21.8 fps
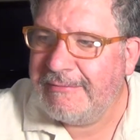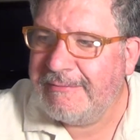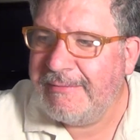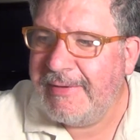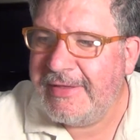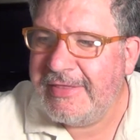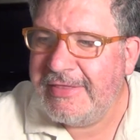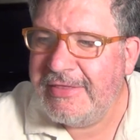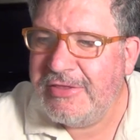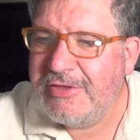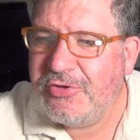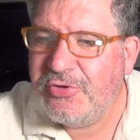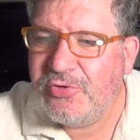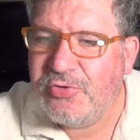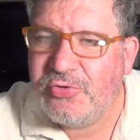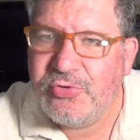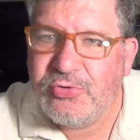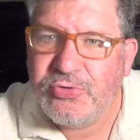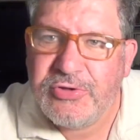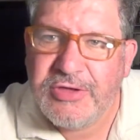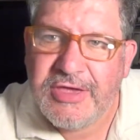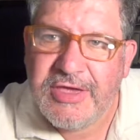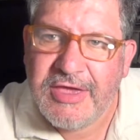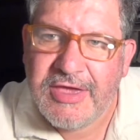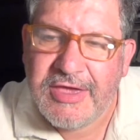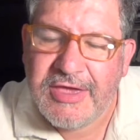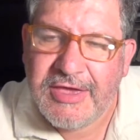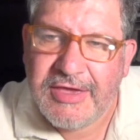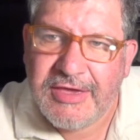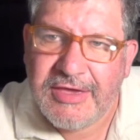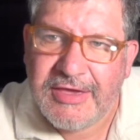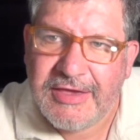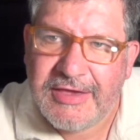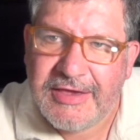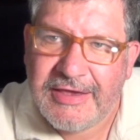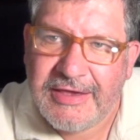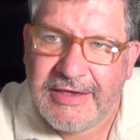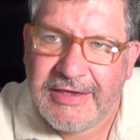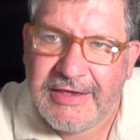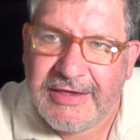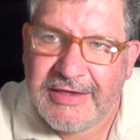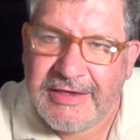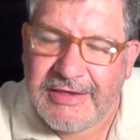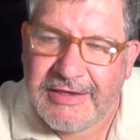Vendió lo que...
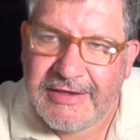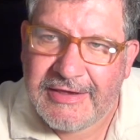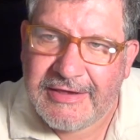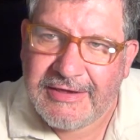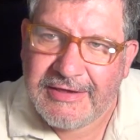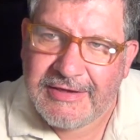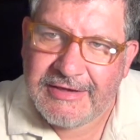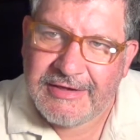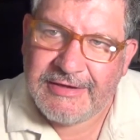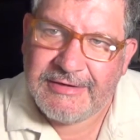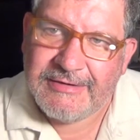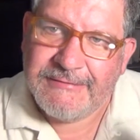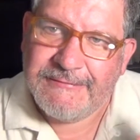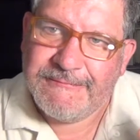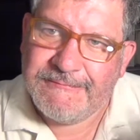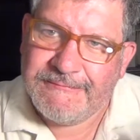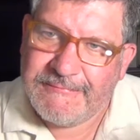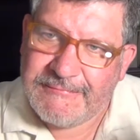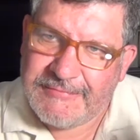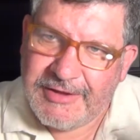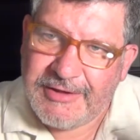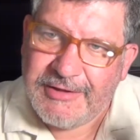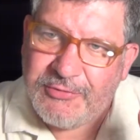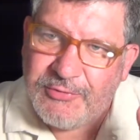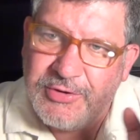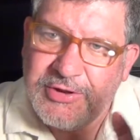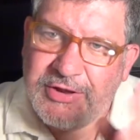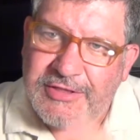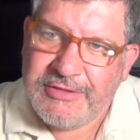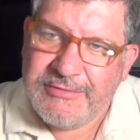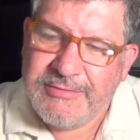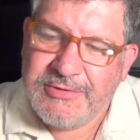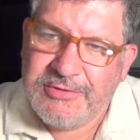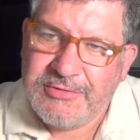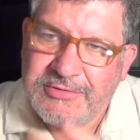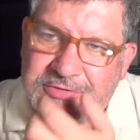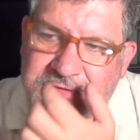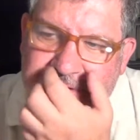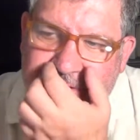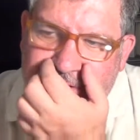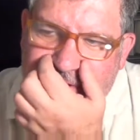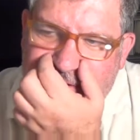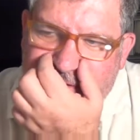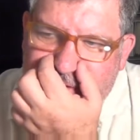Eh, la igual la dividió en
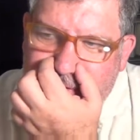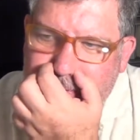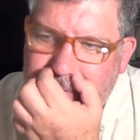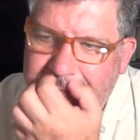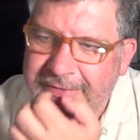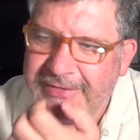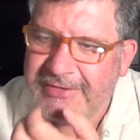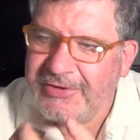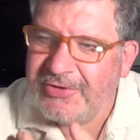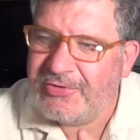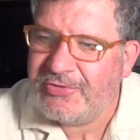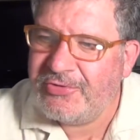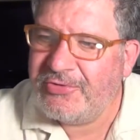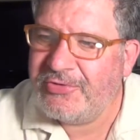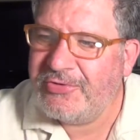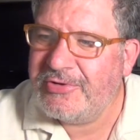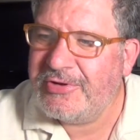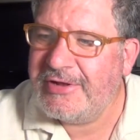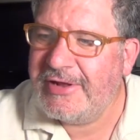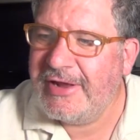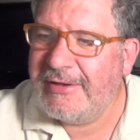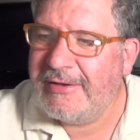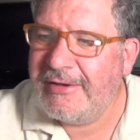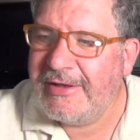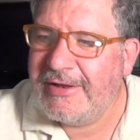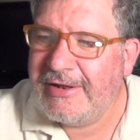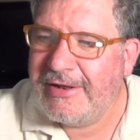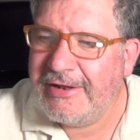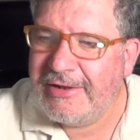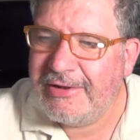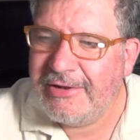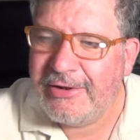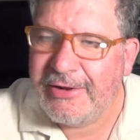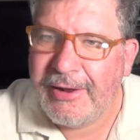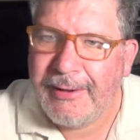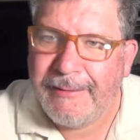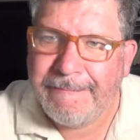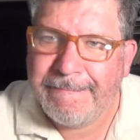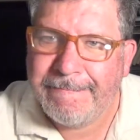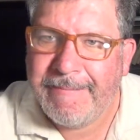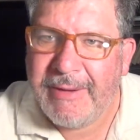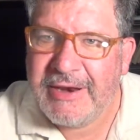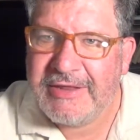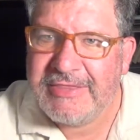tres y vendió la
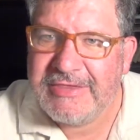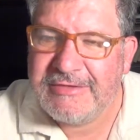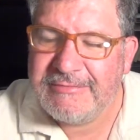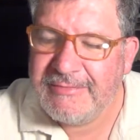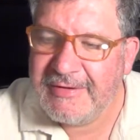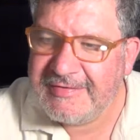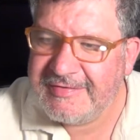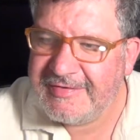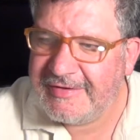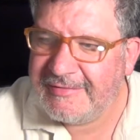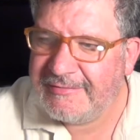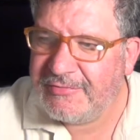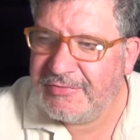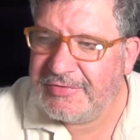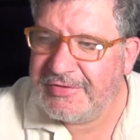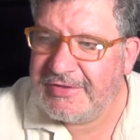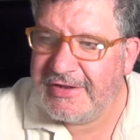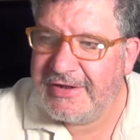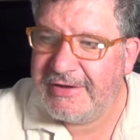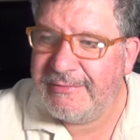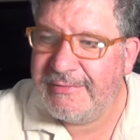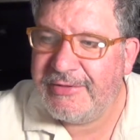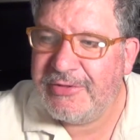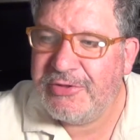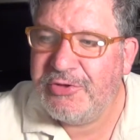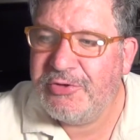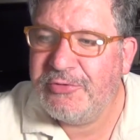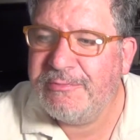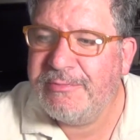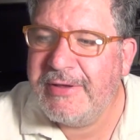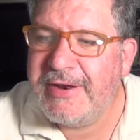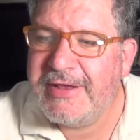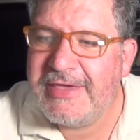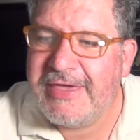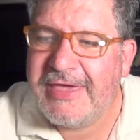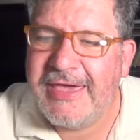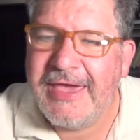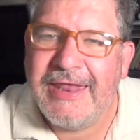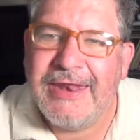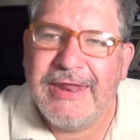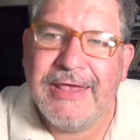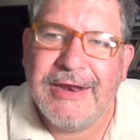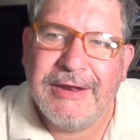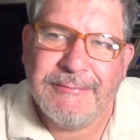parte más hermosa, la vendió para que
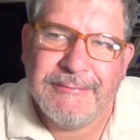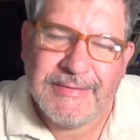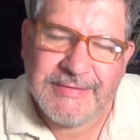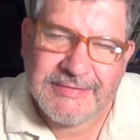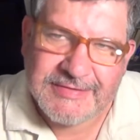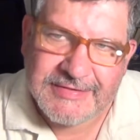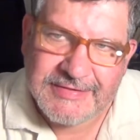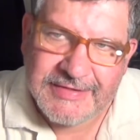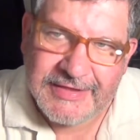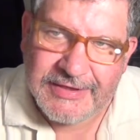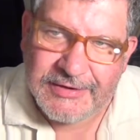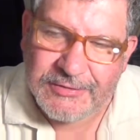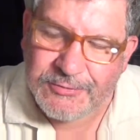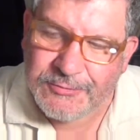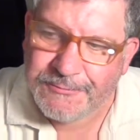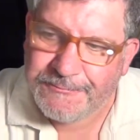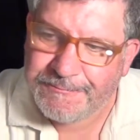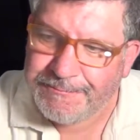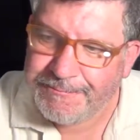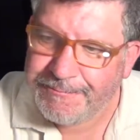ganara más dinero.